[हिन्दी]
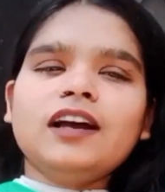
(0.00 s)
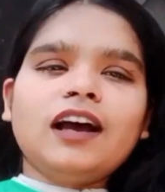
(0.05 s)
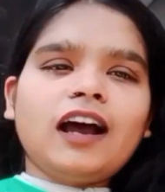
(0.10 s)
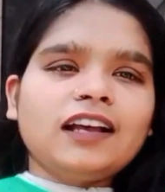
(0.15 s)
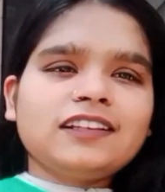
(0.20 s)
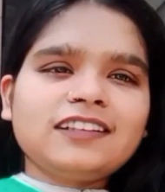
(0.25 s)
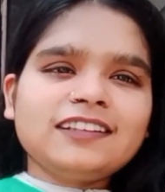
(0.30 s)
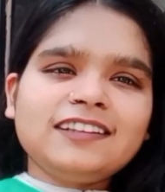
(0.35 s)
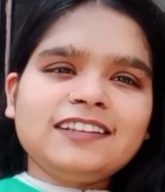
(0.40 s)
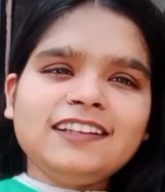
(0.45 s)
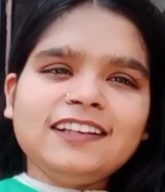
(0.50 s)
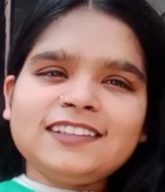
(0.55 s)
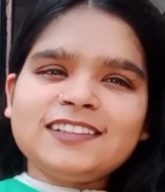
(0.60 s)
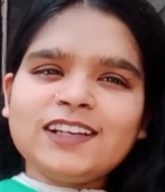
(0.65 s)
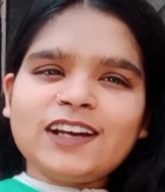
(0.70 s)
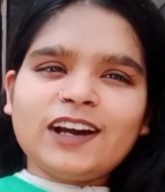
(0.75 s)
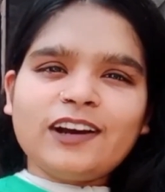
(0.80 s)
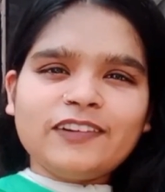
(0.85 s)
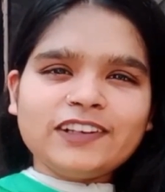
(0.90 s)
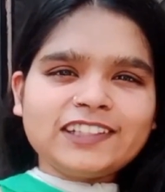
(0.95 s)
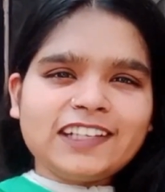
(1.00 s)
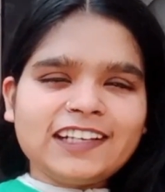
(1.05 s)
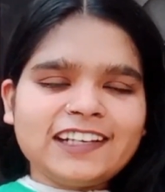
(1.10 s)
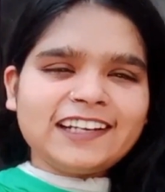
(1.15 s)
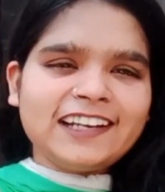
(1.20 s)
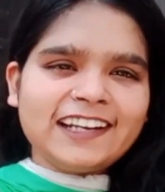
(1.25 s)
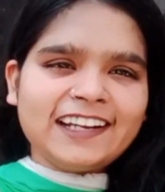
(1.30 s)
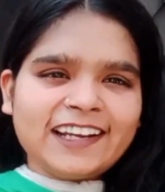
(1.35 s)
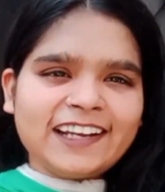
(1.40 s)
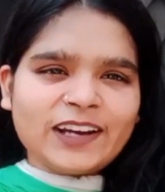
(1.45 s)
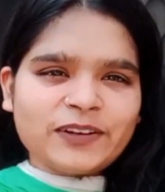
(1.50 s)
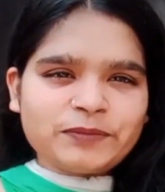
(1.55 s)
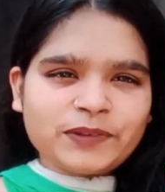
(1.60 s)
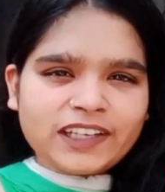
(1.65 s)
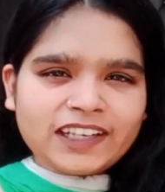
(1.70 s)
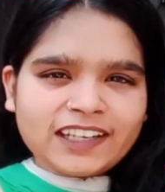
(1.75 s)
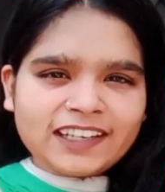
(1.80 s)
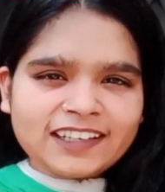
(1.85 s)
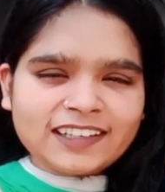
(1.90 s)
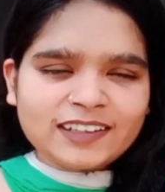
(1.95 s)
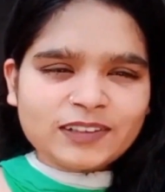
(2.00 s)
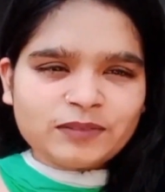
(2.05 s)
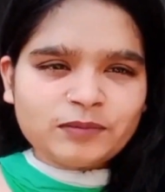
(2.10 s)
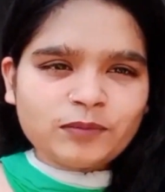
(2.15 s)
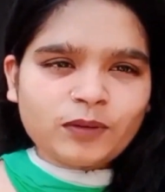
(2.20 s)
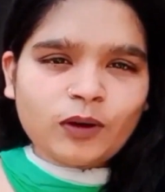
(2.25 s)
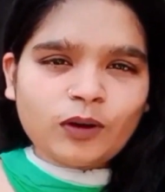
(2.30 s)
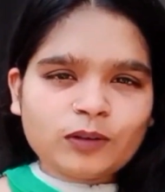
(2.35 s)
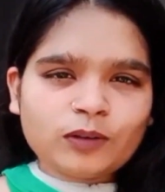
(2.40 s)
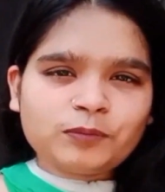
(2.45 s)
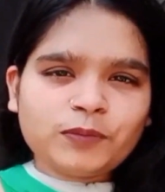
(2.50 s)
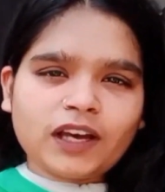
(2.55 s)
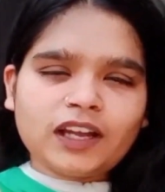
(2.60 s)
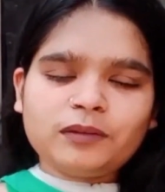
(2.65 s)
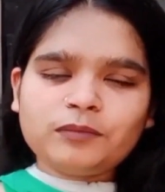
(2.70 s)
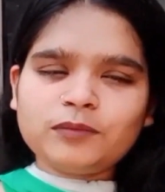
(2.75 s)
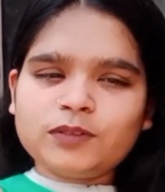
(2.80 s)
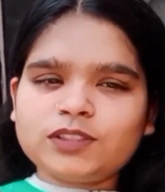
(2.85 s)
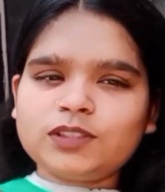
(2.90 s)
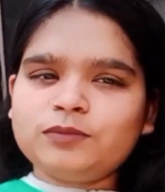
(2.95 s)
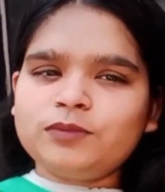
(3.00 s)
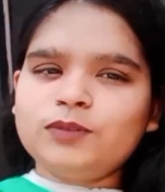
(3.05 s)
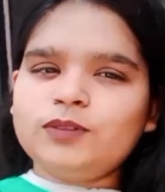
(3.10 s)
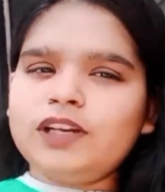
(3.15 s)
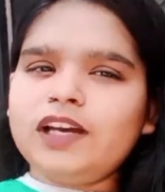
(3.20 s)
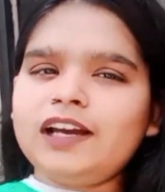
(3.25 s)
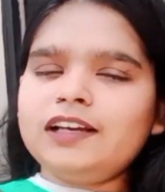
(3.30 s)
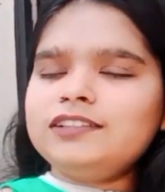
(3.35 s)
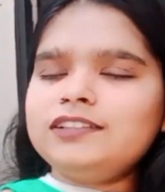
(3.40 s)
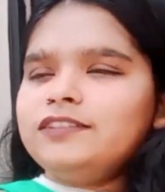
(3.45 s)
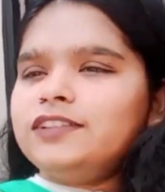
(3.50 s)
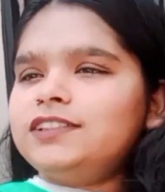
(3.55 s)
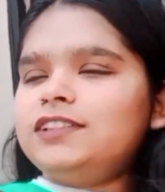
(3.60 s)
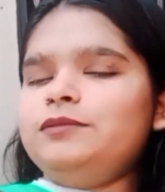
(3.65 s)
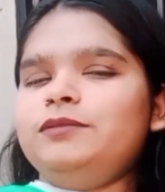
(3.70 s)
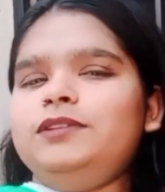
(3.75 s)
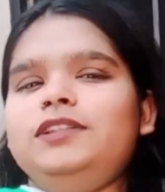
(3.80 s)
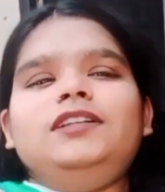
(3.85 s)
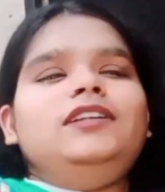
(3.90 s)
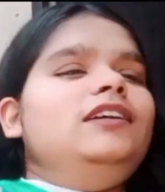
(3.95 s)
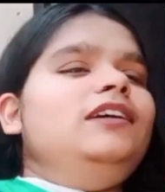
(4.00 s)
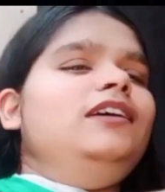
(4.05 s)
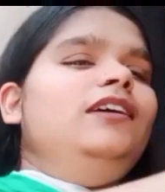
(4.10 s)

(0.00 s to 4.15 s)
आज कितनी अच्छी हवा चल रही है ना यहाँ पे बहुत प्यारा मौसम हो रहा है आज वैसे भी